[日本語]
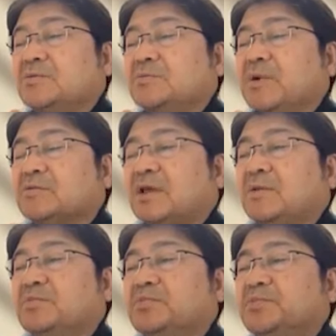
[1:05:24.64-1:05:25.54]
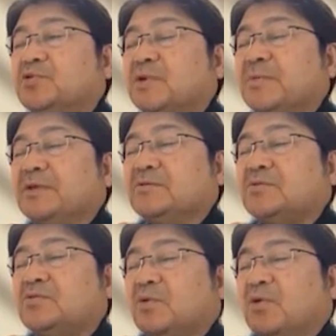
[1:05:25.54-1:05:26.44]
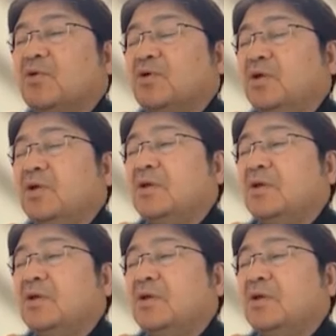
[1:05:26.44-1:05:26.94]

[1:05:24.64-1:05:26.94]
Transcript: んまりうまくないプログラミングだと、